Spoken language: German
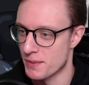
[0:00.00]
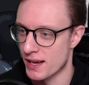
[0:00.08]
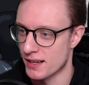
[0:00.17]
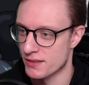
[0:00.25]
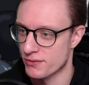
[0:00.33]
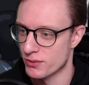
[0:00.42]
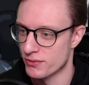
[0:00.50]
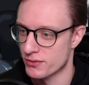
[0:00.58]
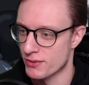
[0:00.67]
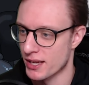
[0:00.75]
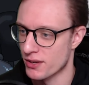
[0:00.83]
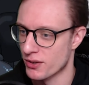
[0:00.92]
die mehr als fünf
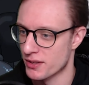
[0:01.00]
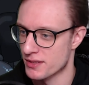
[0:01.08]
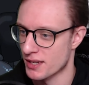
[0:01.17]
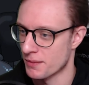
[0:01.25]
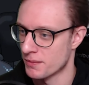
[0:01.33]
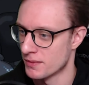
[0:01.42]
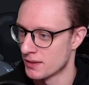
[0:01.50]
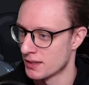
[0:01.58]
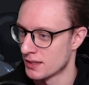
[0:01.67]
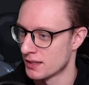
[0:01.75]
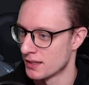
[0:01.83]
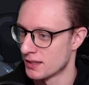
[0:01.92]
Dragon Coins haben.
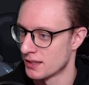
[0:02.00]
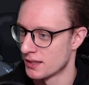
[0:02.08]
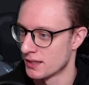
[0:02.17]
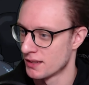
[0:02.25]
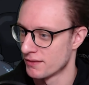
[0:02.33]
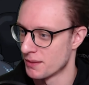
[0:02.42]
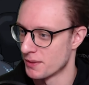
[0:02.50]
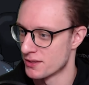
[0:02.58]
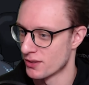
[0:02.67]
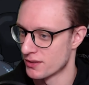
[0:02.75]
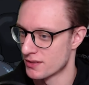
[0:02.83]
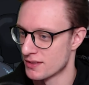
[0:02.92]
Weil man
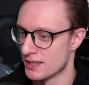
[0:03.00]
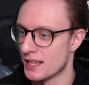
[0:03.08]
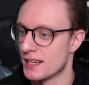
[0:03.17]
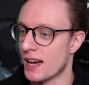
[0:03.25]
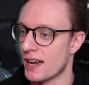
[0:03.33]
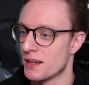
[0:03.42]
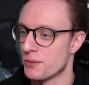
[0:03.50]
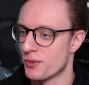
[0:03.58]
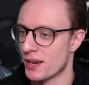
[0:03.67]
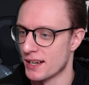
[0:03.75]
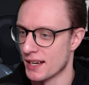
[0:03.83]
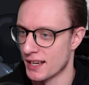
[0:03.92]
sonst nicht in
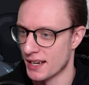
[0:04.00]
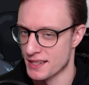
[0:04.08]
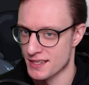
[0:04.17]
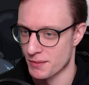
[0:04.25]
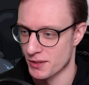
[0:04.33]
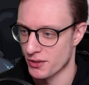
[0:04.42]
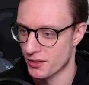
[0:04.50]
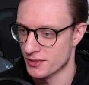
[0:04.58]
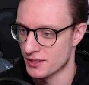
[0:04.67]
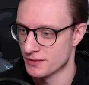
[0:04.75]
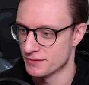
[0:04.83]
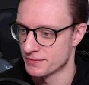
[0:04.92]
einem Run alle einsammeln
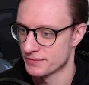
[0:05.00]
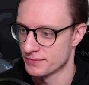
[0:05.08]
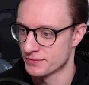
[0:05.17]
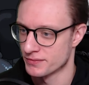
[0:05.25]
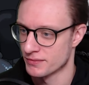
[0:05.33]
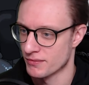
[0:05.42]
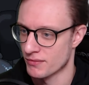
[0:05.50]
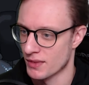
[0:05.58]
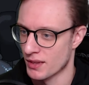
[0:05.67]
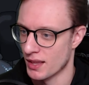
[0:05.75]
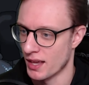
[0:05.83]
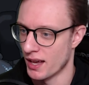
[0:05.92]
könnte.
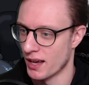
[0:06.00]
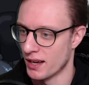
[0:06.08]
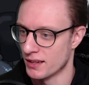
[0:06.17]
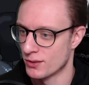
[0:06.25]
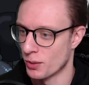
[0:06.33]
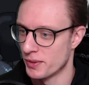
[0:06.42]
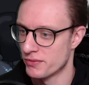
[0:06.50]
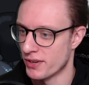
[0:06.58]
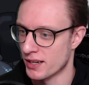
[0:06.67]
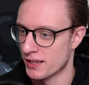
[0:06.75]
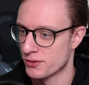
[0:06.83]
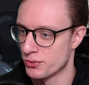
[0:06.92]
Aha,
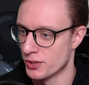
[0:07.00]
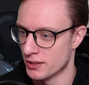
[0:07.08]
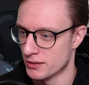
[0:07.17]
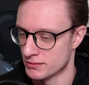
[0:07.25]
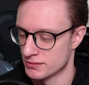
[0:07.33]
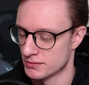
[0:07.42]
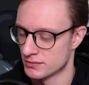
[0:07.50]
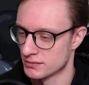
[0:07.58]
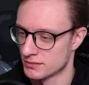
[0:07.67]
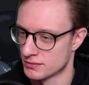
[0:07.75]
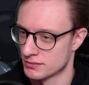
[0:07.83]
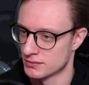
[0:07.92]
Doppelfackeltür.
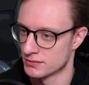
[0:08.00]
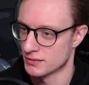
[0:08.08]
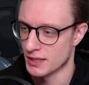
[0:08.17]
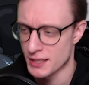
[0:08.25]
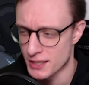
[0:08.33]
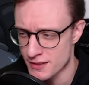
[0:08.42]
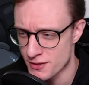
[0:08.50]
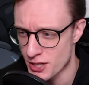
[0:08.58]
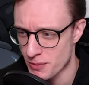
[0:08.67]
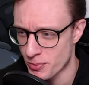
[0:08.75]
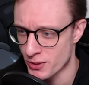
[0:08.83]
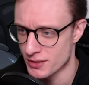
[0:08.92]
Kriege ich jetzt einen
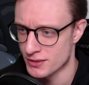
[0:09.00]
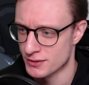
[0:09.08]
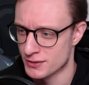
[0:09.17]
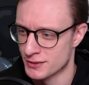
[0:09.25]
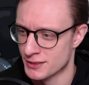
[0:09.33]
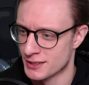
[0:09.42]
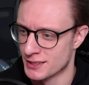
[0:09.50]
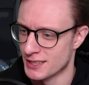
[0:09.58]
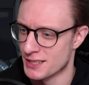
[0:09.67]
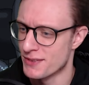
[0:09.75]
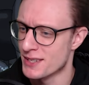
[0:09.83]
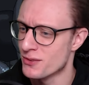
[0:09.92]
Checkpoint?
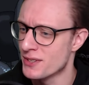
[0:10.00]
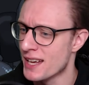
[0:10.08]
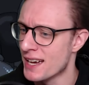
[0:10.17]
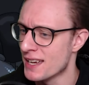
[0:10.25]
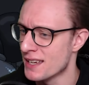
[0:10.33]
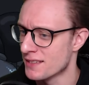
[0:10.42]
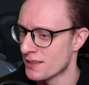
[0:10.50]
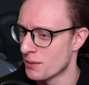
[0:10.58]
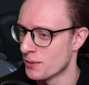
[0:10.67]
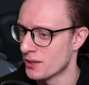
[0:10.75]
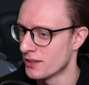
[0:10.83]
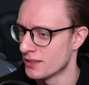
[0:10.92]
Das wäre so nice,
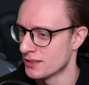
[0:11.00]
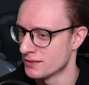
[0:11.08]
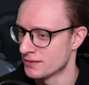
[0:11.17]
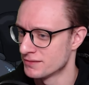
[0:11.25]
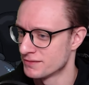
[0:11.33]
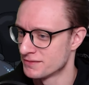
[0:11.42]
come on.